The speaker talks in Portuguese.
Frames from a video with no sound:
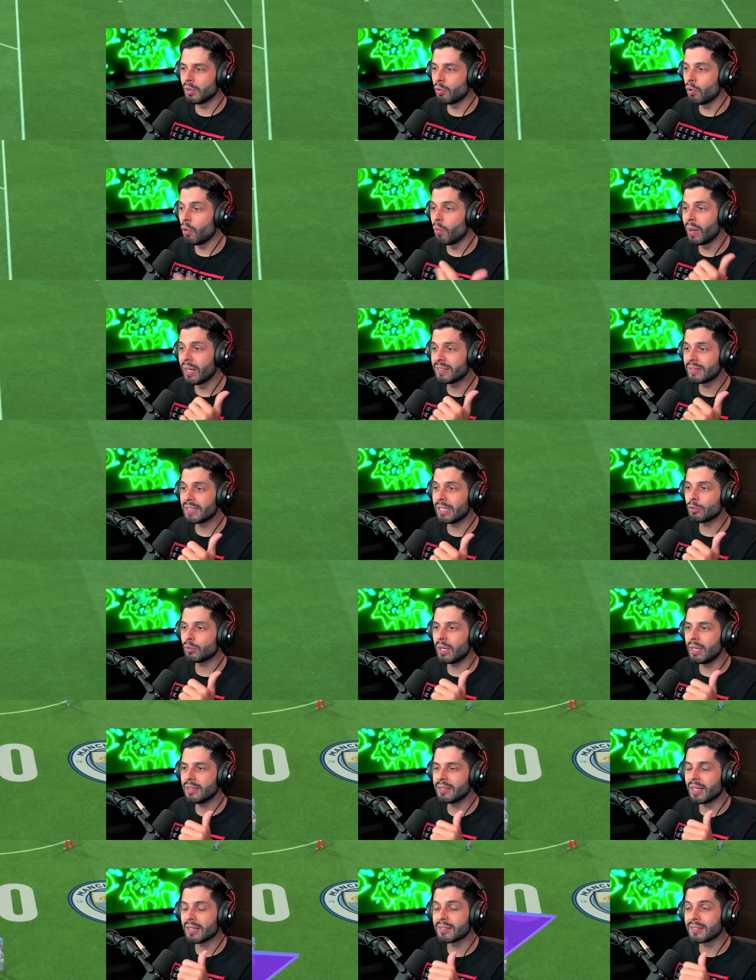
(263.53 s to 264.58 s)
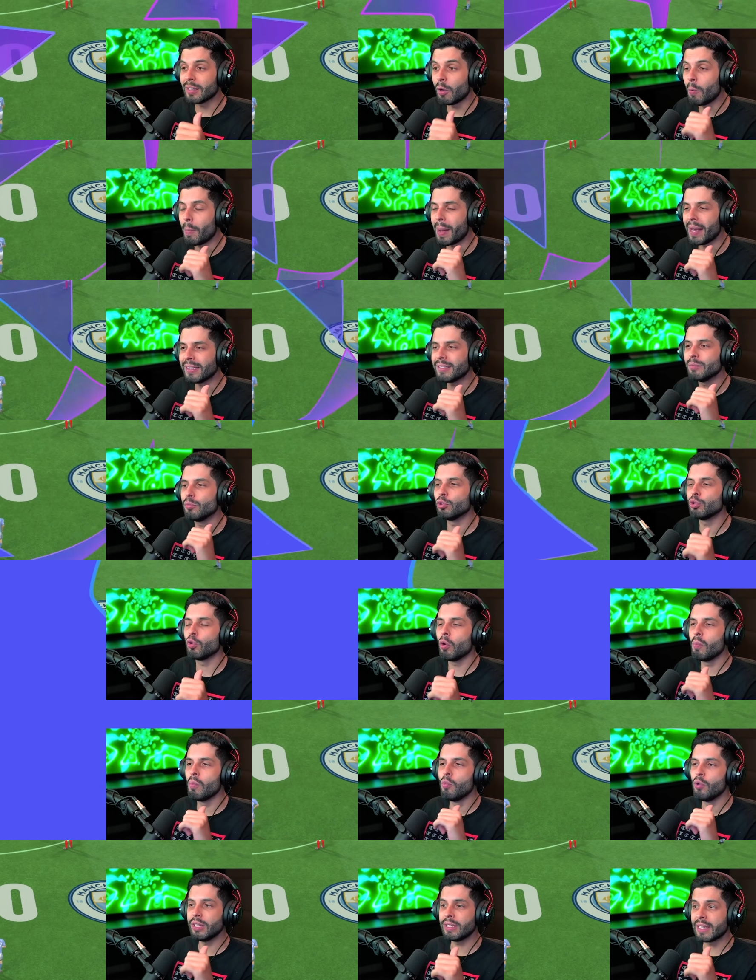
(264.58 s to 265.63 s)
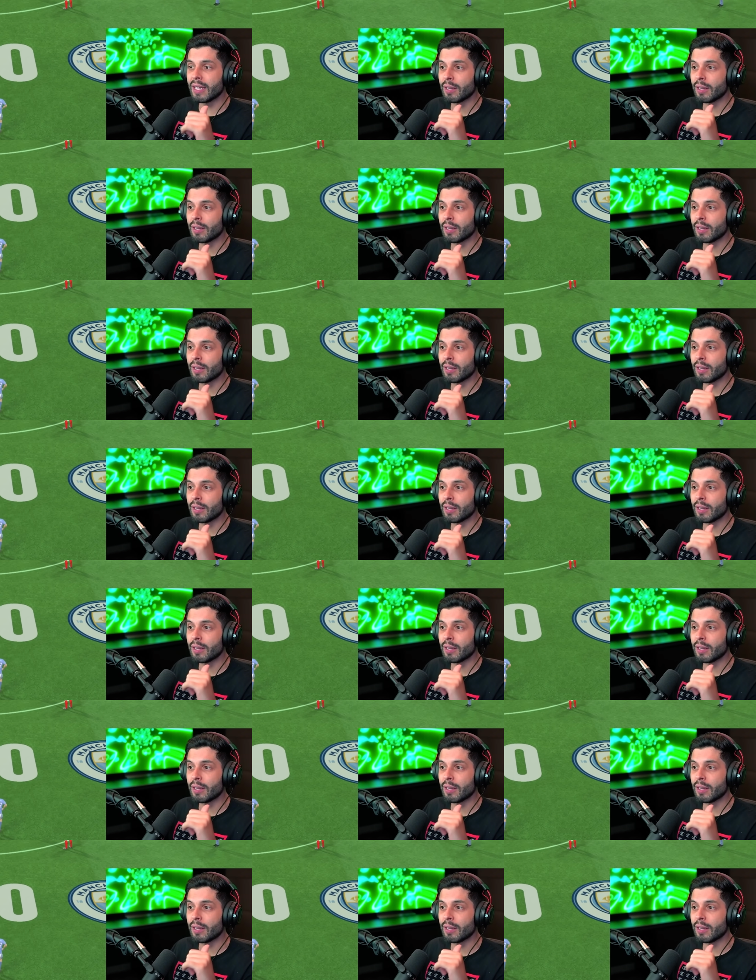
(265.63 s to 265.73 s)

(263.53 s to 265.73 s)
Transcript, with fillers: com antes da atualização, mas mudou muita